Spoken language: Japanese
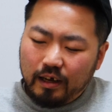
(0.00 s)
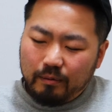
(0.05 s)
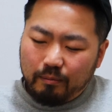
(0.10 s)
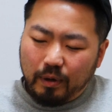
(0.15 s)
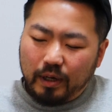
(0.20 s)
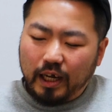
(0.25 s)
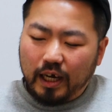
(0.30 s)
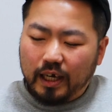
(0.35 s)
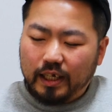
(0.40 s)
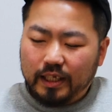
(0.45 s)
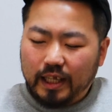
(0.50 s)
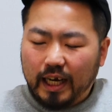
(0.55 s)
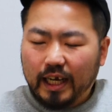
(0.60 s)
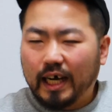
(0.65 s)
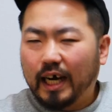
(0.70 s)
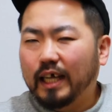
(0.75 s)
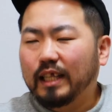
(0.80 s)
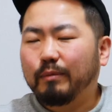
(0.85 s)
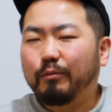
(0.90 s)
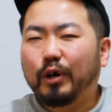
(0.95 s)
まあ、なんか誰
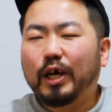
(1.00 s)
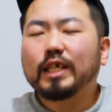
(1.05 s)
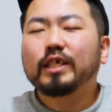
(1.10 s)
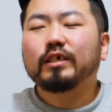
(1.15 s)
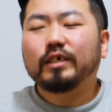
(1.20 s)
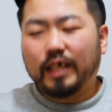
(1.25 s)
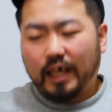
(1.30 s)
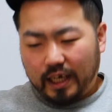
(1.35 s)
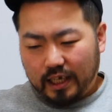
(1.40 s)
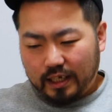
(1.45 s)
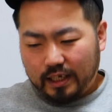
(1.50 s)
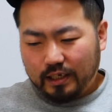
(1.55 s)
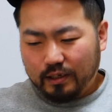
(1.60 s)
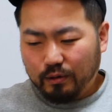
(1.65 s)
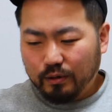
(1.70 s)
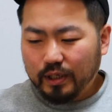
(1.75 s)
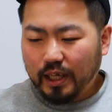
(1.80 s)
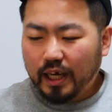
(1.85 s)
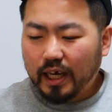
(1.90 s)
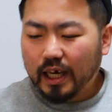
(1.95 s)
が勝ってもおかしくない、
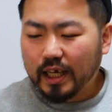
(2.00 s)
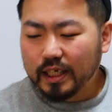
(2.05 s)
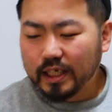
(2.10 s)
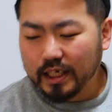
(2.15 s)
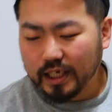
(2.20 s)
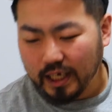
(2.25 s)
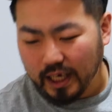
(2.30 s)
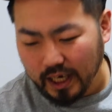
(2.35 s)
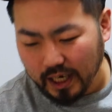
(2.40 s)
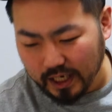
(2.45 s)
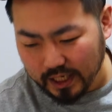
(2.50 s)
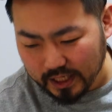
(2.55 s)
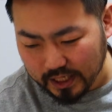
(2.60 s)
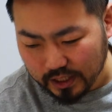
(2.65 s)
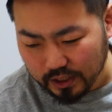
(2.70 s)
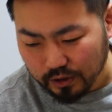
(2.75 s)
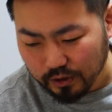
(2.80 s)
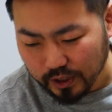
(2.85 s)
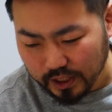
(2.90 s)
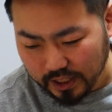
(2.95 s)
そんな感じが
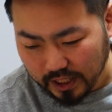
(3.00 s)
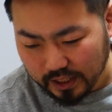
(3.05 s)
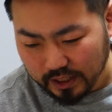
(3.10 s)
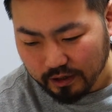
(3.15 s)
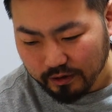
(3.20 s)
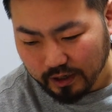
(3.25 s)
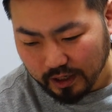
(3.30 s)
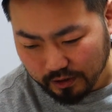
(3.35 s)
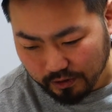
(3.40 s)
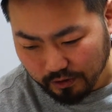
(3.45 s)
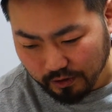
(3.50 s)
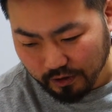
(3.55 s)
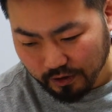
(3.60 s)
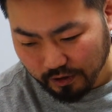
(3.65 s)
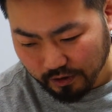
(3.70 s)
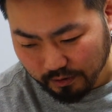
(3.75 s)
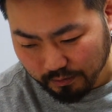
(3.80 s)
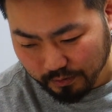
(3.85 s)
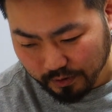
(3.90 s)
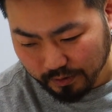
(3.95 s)
印象になってるかと
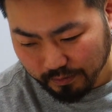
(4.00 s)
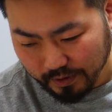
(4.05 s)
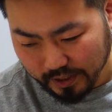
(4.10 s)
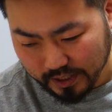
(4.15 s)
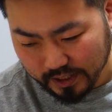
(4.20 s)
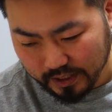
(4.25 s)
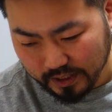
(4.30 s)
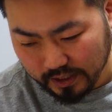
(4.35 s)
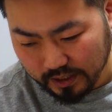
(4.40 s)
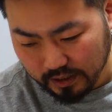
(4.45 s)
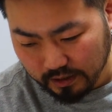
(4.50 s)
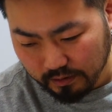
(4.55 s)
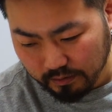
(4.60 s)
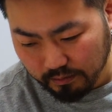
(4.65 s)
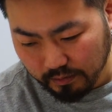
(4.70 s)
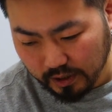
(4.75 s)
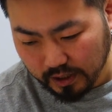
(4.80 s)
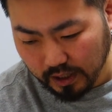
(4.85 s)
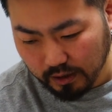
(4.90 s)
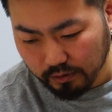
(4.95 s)
思います。
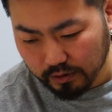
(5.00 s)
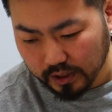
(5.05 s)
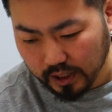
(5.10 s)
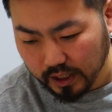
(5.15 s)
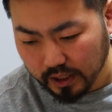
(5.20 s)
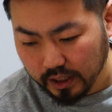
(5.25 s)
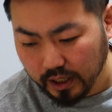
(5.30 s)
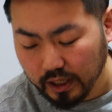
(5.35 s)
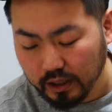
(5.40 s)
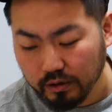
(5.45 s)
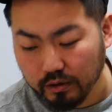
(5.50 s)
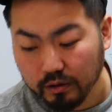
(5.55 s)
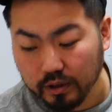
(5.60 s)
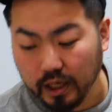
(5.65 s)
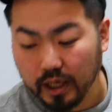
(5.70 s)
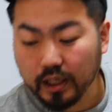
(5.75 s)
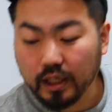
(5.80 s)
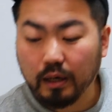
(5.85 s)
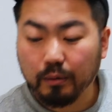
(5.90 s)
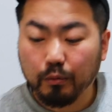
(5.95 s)
まあ、過去3年の
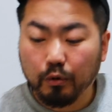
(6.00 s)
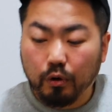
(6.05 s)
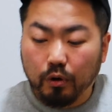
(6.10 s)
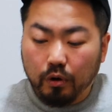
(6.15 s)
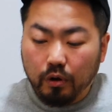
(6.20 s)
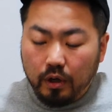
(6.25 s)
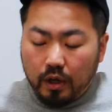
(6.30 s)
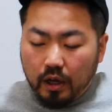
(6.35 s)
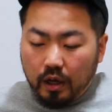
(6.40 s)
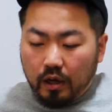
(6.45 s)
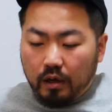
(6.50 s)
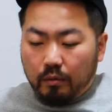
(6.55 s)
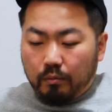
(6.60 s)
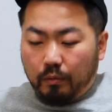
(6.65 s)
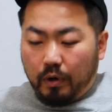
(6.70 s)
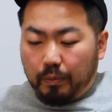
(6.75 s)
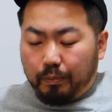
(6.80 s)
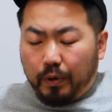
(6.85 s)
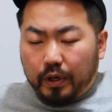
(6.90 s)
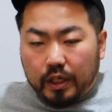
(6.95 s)
データも、
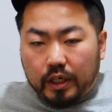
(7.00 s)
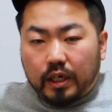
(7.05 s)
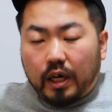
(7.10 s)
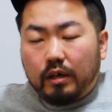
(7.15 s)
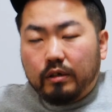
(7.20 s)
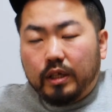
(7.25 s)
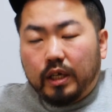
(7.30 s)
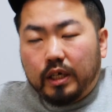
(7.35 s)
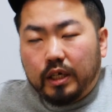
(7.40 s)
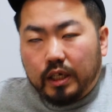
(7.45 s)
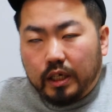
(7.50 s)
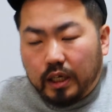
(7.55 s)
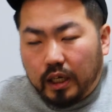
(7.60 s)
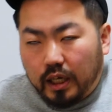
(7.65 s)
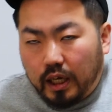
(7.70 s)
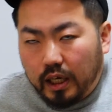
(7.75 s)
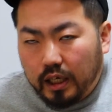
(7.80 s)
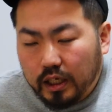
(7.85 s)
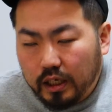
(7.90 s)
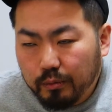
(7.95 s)
まあ、やっぱり比較的
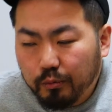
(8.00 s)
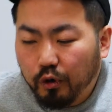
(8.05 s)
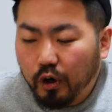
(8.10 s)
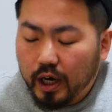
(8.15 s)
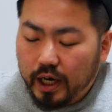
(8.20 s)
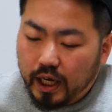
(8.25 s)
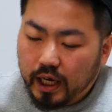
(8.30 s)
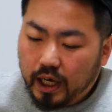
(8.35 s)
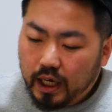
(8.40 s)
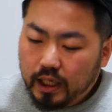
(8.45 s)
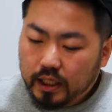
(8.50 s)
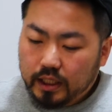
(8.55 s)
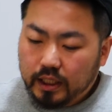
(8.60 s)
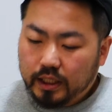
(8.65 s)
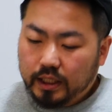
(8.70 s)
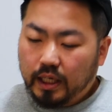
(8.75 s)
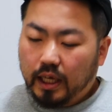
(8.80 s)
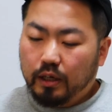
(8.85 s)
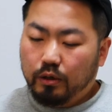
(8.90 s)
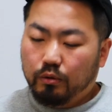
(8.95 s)
ひも荒れが
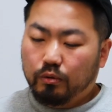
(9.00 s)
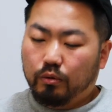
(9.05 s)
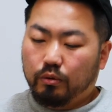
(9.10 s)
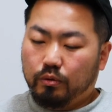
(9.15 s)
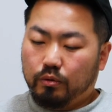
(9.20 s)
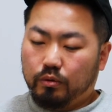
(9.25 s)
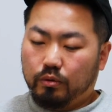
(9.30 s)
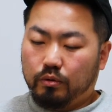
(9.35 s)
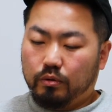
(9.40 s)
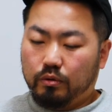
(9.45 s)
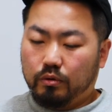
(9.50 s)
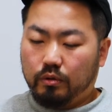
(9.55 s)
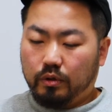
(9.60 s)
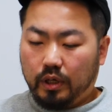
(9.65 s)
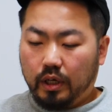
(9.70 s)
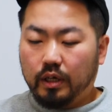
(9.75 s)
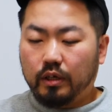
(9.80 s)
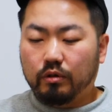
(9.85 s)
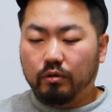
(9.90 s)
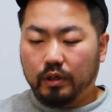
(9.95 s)
しているという
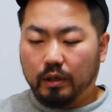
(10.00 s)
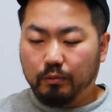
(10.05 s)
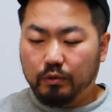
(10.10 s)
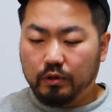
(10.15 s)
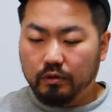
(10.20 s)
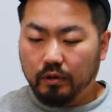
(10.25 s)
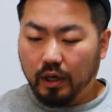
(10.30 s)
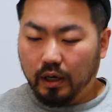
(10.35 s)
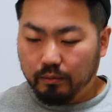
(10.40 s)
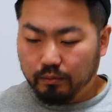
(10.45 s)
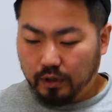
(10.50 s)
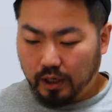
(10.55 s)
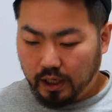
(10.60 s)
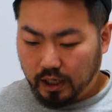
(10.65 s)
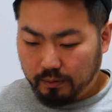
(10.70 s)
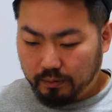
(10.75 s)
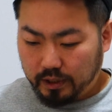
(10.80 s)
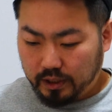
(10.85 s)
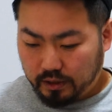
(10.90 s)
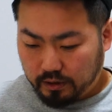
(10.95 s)
ね去年も
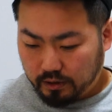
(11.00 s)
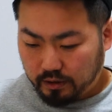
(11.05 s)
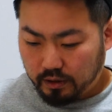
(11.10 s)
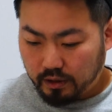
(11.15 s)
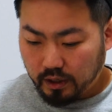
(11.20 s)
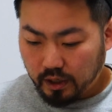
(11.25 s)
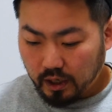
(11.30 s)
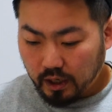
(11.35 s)
スワーブ・アラミス、